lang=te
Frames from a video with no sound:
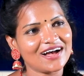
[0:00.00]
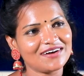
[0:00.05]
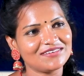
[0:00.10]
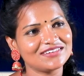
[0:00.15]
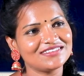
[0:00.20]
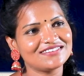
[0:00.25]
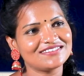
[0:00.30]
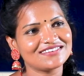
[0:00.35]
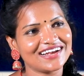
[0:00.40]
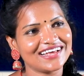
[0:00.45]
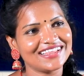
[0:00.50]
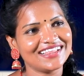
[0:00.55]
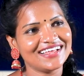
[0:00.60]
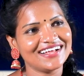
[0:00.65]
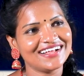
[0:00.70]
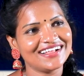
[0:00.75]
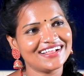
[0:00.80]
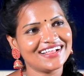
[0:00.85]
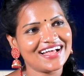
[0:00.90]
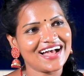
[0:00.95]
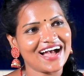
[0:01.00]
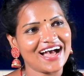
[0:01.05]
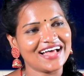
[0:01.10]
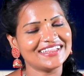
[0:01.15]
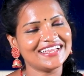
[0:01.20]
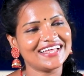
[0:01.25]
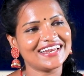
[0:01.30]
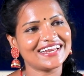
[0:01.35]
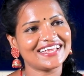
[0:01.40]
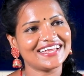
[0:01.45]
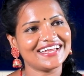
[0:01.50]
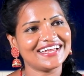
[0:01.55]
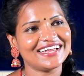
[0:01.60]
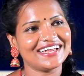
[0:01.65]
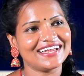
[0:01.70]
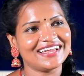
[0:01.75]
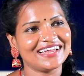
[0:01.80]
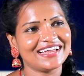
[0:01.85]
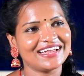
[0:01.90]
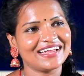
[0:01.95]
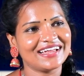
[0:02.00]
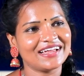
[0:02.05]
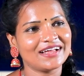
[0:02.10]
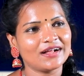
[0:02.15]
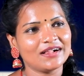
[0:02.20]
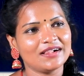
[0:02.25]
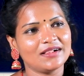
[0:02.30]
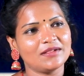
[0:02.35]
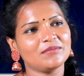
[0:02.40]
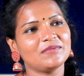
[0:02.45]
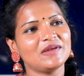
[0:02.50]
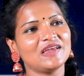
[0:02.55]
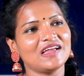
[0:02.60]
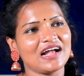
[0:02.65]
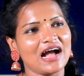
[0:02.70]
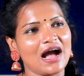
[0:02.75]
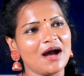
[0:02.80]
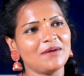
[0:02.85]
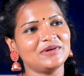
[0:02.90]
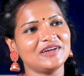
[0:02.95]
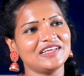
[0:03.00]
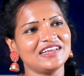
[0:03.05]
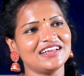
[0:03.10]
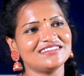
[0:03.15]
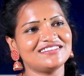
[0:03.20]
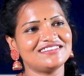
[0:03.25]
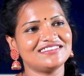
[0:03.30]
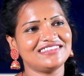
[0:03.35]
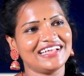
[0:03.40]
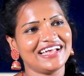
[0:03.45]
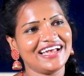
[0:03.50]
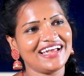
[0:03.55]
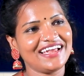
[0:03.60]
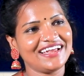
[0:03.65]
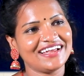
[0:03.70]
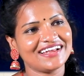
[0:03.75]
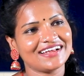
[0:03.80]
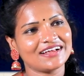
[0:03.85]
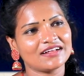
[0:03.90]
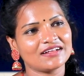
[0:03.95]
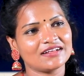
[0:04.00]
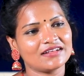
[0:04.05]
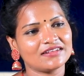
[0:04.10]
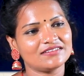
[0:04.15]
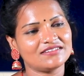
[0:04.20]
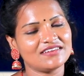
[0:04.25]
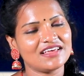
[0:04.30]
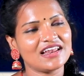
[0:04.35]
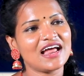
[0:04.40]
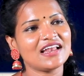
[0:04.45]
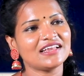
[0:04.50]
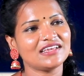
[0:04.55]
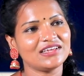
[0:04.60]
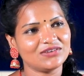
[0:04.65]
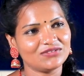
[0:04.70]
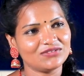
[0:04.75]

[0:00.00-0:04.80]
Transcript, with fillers: కావచ్చు కదా అందరికీ మీ కామెడీ నచ్చితే జరానికి